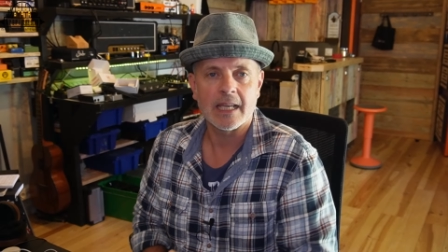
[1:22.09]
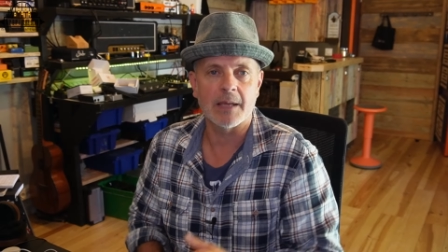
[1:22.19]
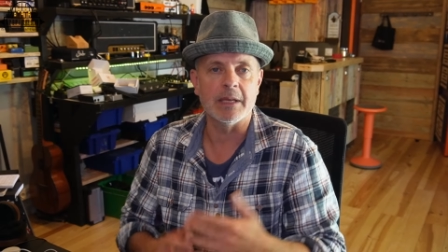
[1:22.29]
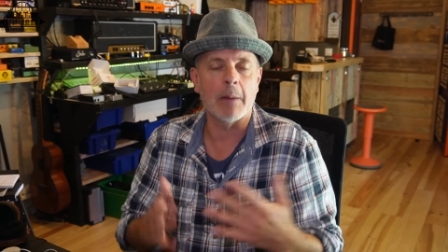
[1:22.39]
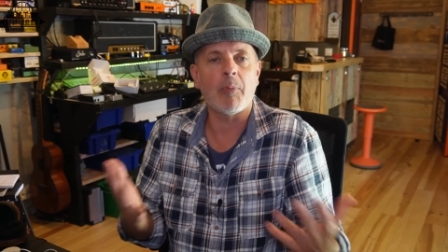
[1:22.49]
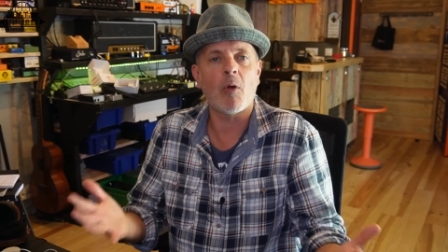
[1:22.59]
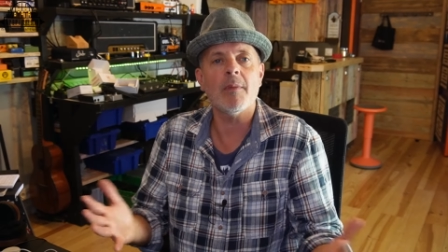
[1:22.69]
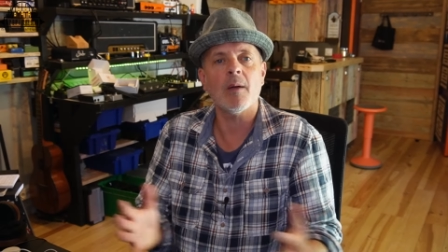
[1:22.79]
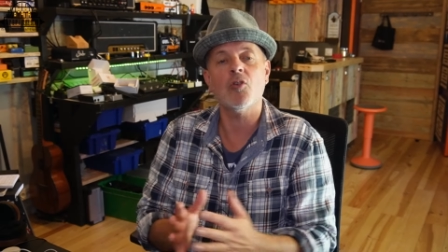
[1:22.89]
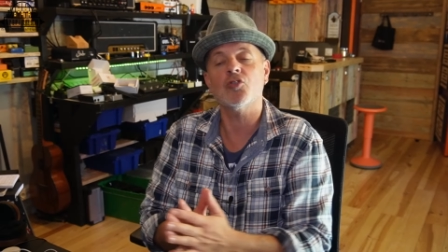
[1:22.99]
eh bien
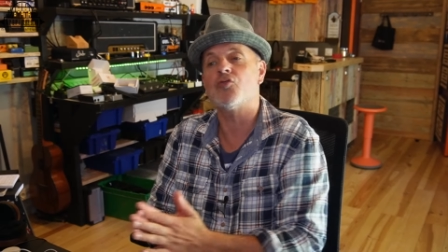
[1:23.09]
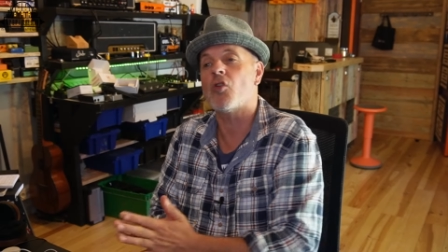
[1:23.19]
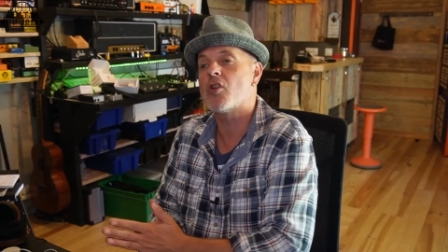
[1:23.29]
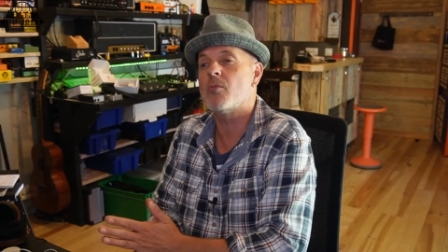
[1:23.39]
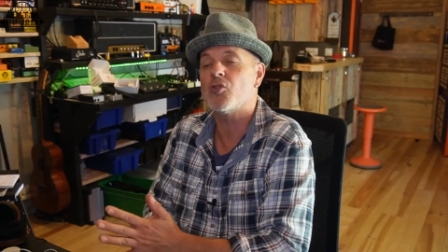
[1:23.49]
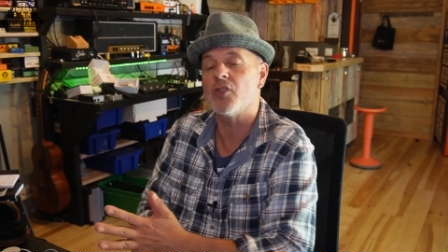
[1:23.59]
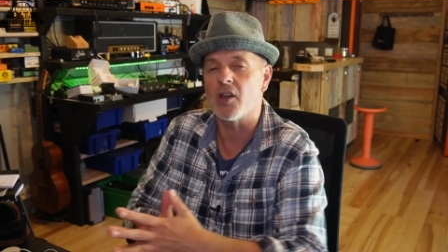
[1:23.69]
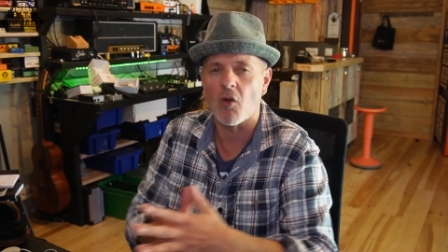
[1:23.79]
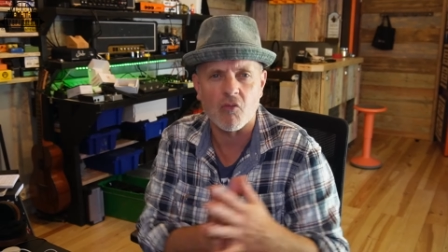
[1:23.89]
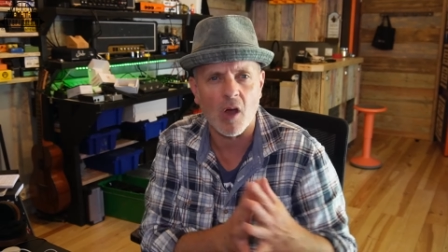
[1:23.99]
premièrement je vous recommande
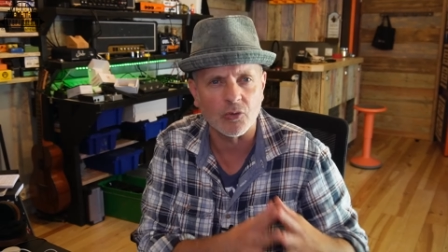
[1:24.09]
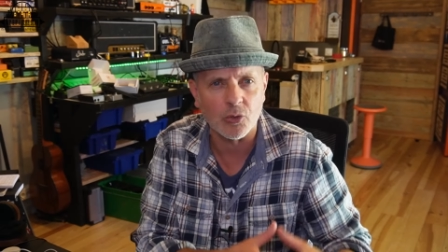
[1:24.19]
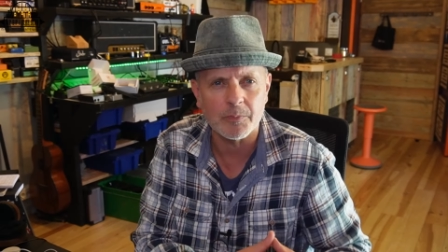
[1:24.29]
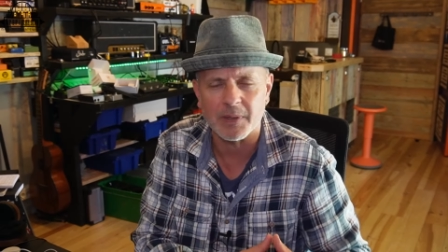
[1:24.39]
d'aller en voir d'autres